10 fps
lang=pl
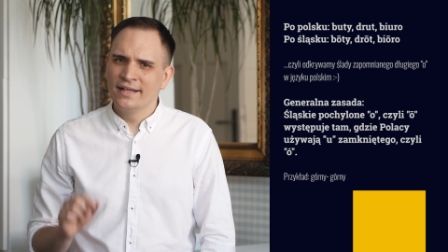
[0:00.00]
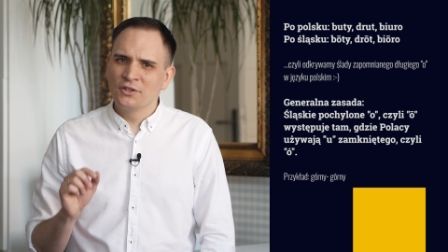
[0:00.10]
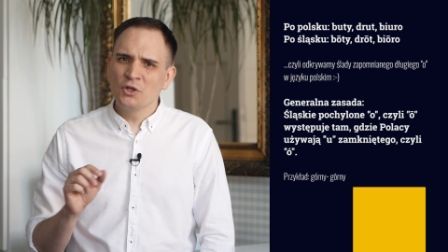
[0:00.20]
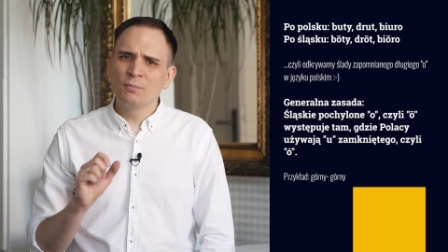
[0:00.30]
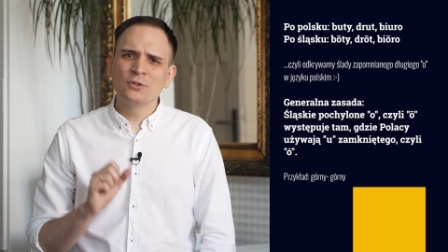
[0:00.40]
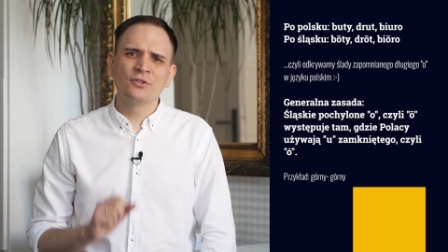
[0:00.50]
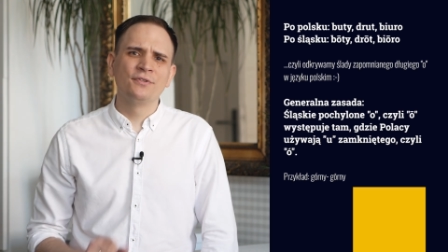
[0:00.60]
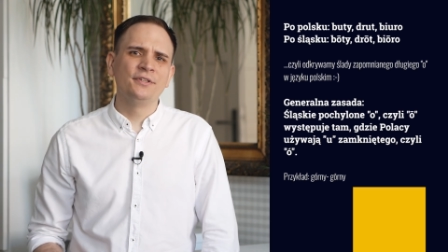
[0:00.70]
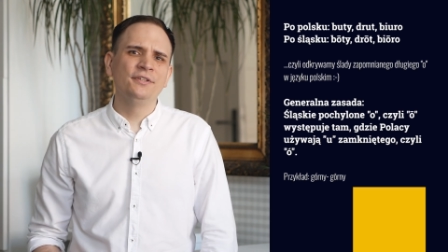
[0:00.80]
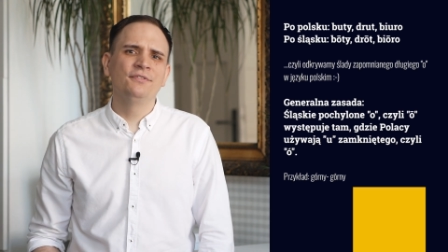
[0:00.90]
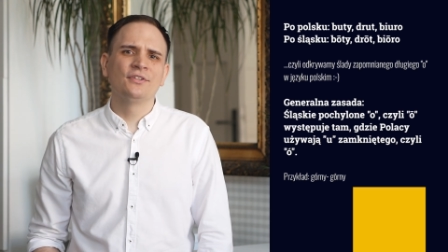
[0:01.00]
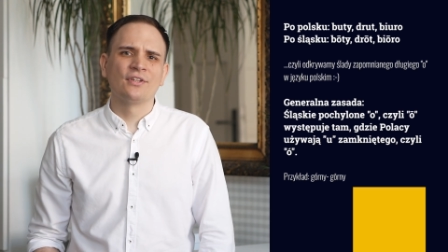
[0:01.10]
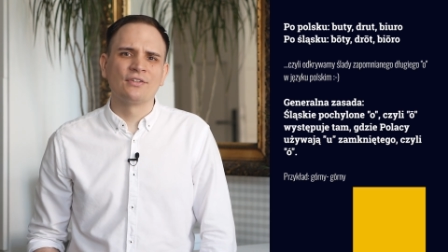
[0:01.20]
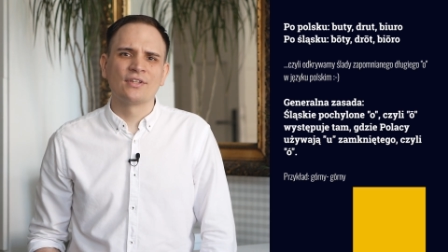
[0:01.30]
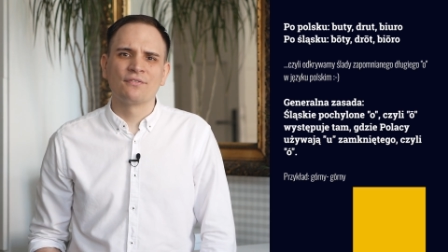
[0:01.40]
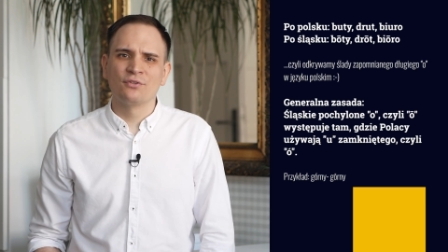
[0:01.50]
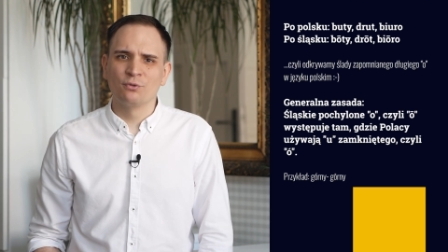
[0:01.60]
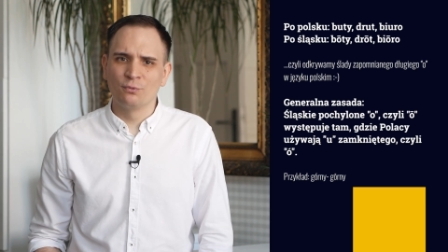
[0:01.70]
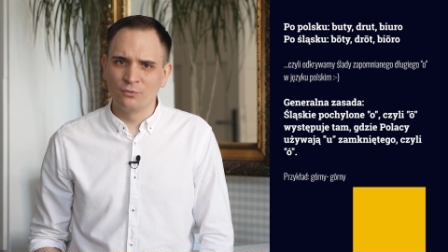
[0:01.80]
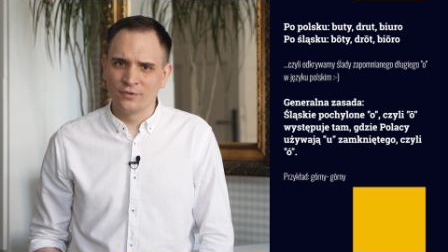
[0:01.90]
To podchwytliwy zestaw
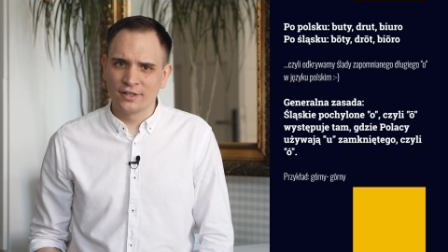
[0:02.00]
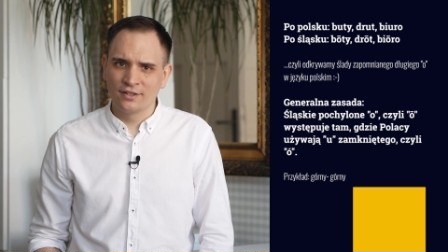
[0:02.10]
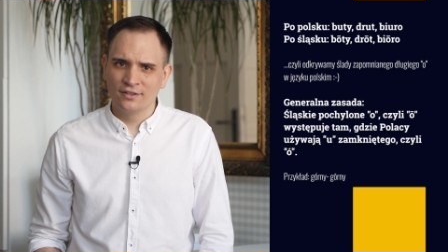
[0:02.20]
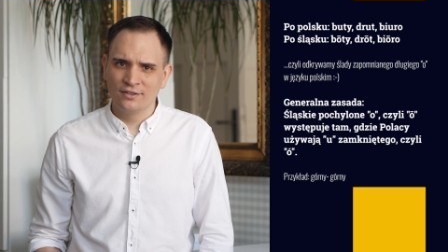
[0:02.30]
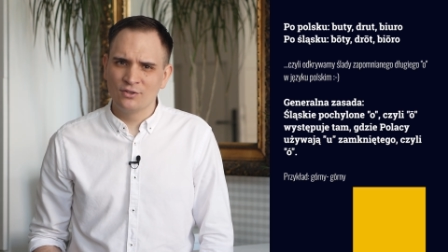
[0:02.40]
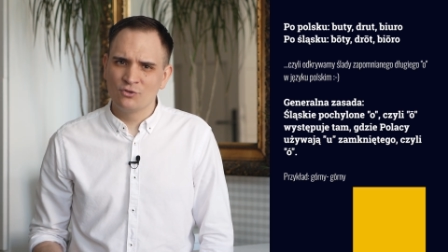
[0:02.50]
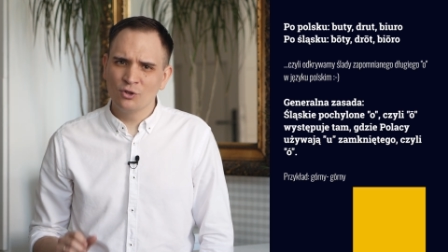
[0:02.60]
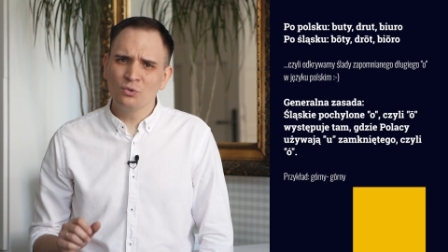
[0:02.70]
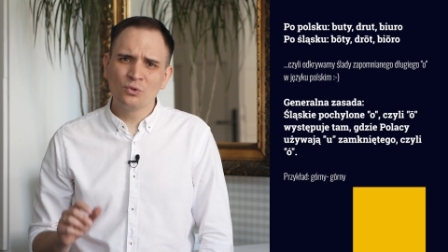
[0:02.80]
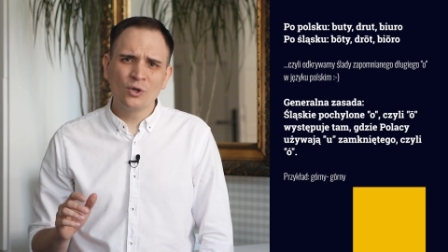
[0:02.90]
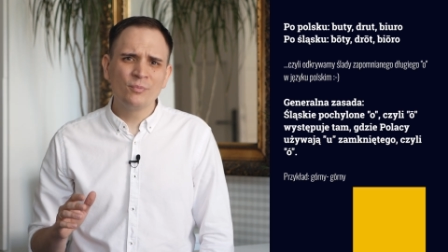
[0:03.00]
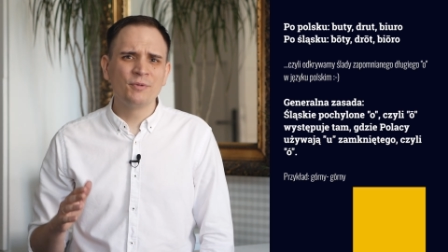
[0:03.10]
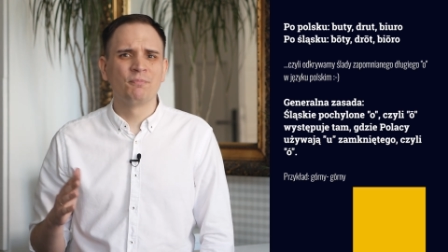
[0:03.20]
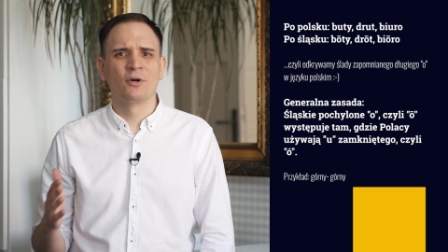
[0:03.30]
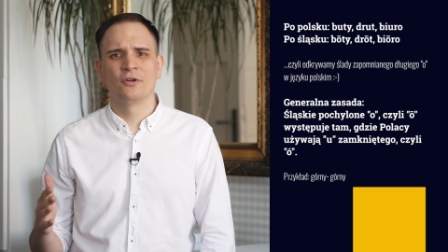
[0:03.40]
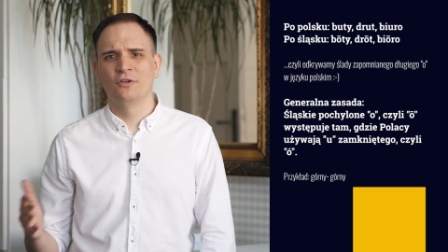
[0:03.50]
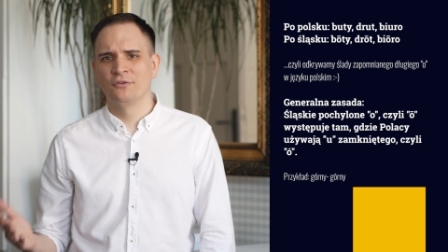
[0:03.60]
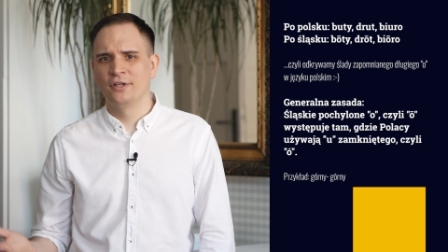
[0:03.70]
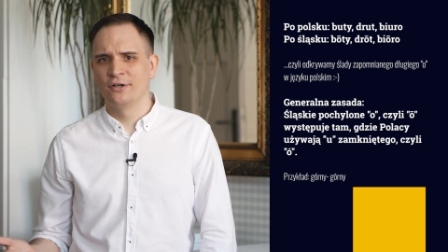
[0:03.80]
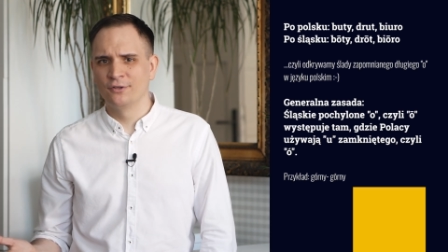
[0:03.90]
słówek. Co tu robi
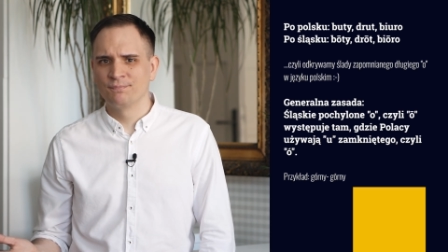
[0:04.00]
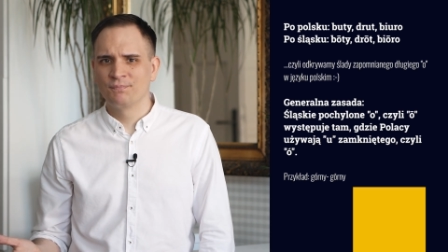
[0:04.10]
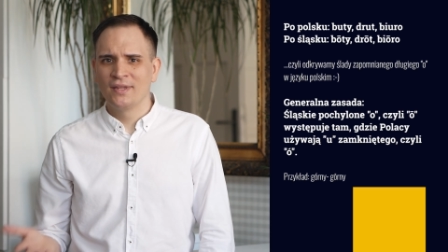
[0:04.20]
pochylone o?